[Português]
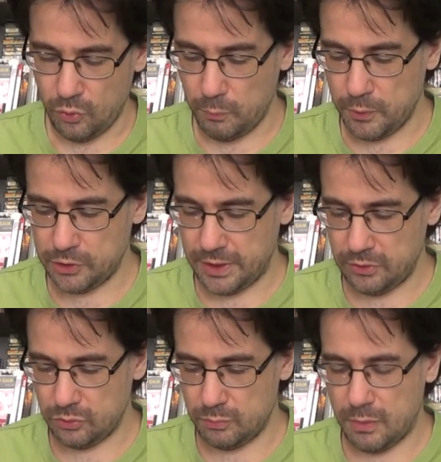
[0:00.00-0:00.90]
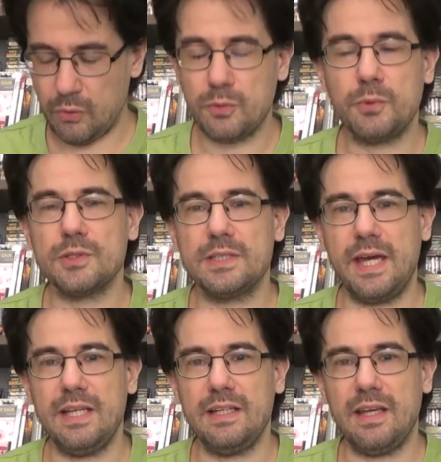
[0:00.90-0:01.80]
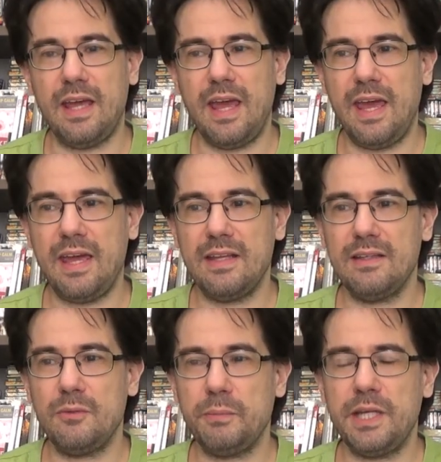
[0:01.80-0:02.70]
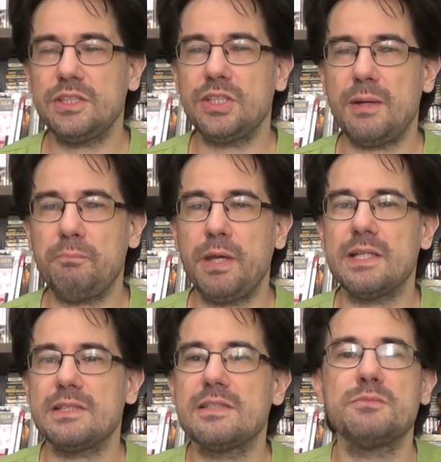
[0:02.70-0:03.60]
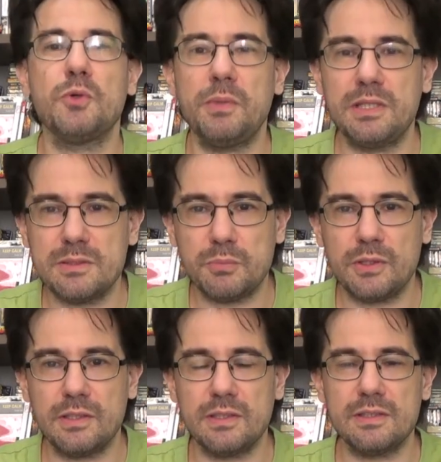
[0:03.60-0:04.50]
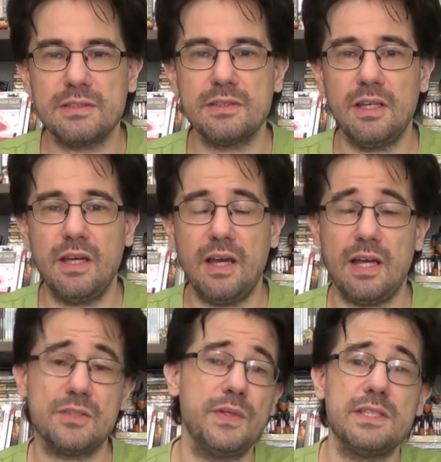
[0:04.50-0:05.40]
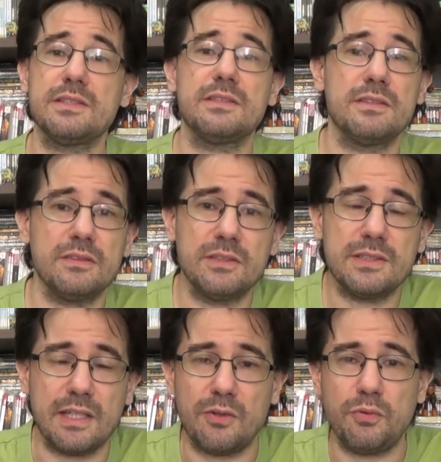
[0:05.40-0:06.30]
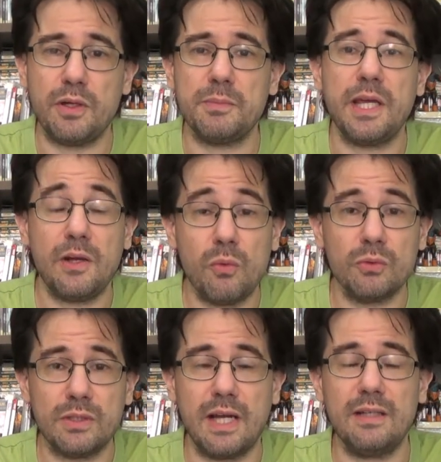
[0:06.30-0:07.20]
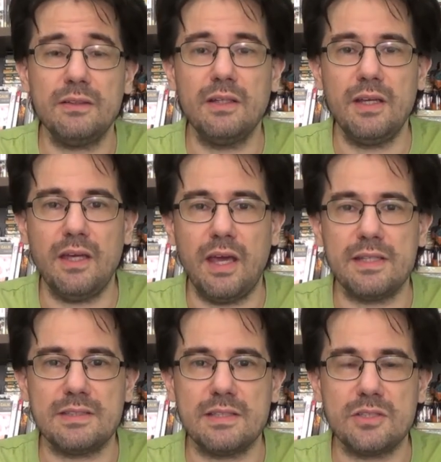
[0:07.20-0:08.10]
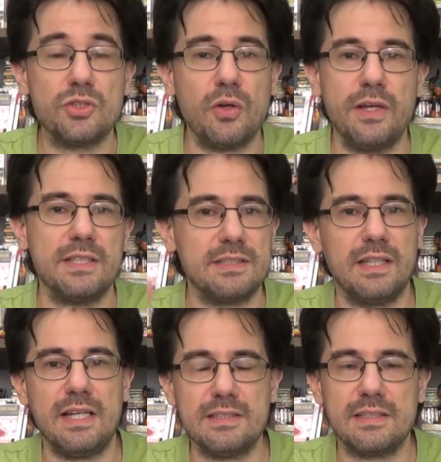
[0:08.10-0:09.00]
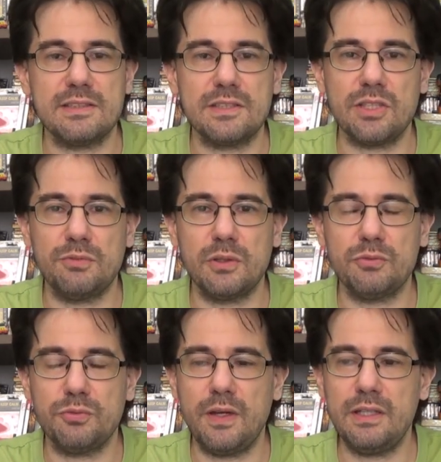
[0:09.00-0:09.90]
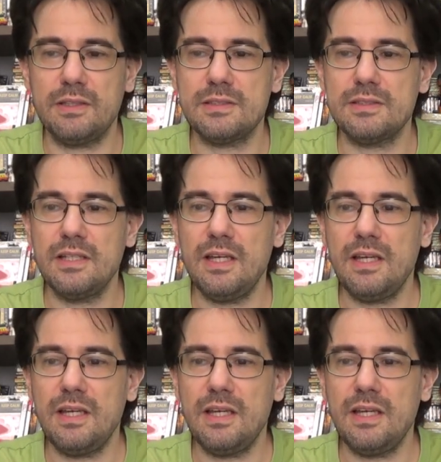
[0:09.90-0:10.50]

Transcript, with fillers: O projeto do Mauro Bozelli é não preencher apenas esses momentos importantes, às vezes, de certa forma, recontar essas histórias clássicas que já foram feitas